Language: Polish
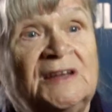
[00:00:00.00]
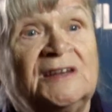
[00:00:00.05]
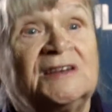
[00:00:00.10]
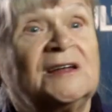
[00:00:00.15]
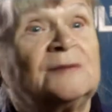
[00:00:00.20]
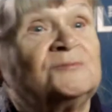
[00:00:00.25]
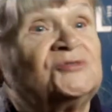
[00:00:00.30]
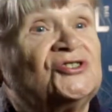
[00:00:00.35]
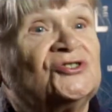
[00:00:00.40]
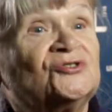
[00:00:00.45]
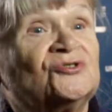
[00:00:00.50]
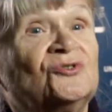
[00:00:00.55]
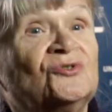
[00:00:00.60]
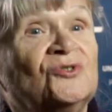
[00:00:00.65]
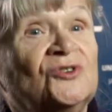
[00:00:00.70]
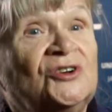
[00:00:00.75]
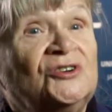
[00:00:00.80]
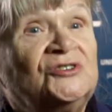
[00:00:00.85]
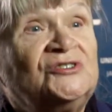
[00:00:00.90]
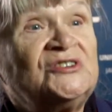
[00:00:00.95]
Nam się to
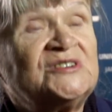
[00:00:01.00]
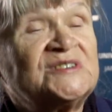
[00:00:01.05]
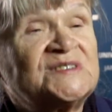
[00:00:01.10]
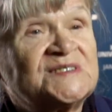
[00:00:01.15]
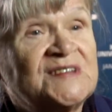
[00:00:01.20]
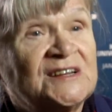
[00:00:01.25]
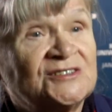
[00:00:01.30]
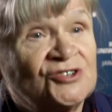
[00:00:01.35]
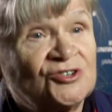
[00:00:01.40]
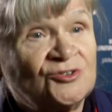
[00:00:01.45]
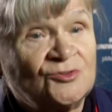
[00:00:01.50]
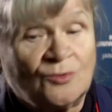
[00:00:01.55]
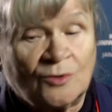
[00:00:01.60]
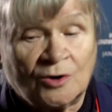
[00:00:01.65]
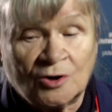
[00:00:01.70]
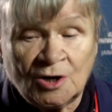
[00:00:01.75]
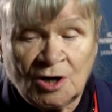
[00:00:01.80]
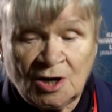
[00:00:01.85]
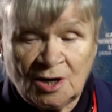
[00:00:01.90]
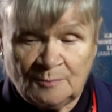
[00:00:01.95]
nie zdarzyło
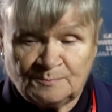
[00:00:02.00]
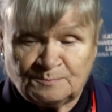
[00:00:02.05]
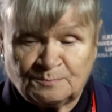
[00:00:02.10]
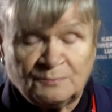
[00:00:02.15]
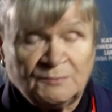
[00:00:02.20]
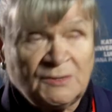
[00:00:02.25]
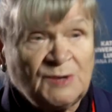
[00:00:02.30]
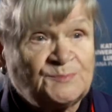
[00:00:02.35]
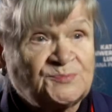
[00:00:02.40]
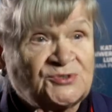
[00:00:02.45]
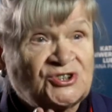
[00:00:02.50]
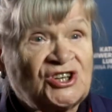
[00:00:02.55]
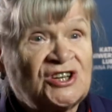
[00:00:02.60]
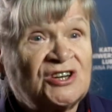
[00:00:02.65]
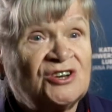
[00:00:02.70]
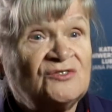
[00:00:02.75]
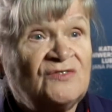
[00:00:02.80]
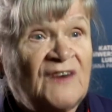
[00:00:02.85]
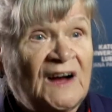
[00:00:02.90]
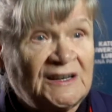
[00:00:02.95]
my
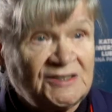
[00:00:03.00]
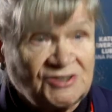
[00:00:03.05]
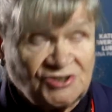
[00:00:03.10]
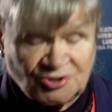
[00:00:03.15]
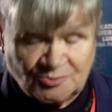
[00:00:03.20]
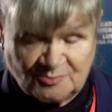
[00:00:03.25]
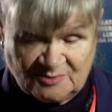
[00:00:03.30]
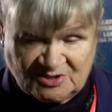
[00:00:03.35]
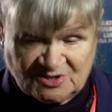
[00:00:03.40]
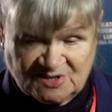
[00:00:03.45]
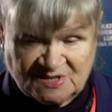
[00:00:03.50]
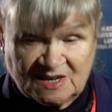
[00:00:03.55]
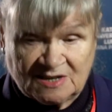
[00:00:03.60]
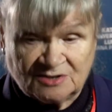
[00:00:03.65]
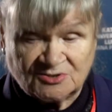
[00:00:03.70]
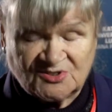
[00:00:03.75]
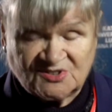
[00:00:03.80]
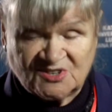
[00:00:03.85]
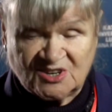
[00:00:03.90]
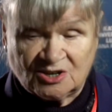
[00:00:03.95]
przerywaliśmy
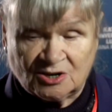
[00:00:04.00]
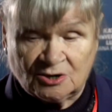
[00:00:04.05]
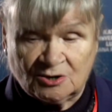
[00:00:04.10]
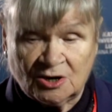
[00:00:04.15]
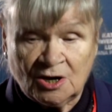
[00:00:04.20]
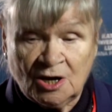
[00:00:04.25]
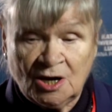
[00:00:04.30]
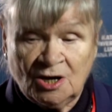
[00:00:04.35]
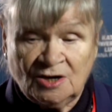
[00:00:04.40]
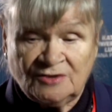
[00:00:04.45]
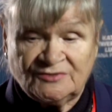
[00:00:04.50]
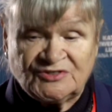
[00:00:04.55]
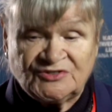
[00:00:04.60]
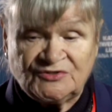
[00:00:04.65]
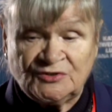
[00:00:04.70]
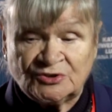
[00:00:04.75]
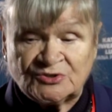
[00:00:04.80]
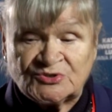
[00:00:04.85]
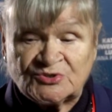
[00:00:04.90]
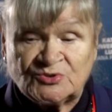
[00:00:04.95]
cykl. W
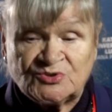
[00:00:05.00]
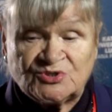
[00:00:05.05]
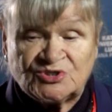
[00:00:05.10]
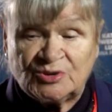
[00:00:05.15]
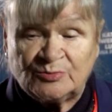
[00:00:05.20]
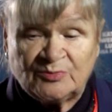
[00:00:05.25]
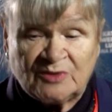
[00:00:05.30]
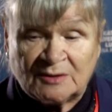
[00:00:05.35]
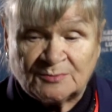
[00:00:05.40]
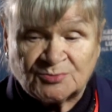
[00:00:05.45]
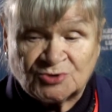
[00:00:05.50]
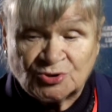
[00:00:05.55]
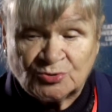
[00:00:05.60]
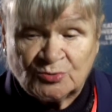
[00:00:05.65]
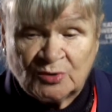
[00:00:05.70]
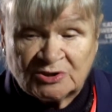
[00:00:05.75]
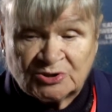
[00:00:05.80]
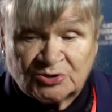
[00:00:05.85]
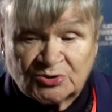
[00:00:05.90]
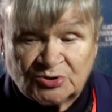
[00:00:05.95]
związku z tym na
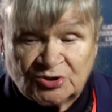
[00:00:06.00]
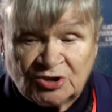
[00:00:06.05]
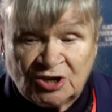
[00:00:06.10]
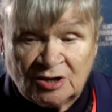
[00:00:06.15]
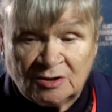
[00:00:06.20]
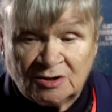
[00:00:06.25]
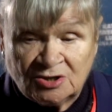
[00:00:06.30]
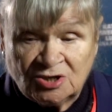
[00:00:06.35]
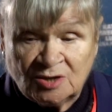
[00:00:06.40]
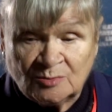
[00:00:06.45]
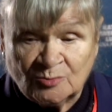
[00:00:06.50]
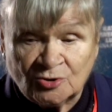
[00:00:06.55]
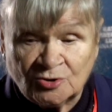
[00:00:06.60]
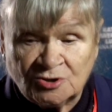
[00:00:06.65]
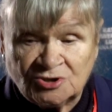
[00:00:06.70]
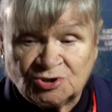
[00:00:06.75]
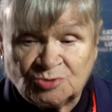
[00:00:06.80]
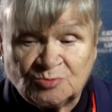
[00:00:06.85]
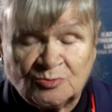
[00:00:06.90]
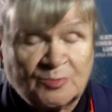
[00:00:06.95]
przykład nie, nie
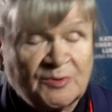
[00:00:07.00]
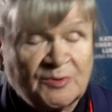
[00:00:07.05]
mogliśmy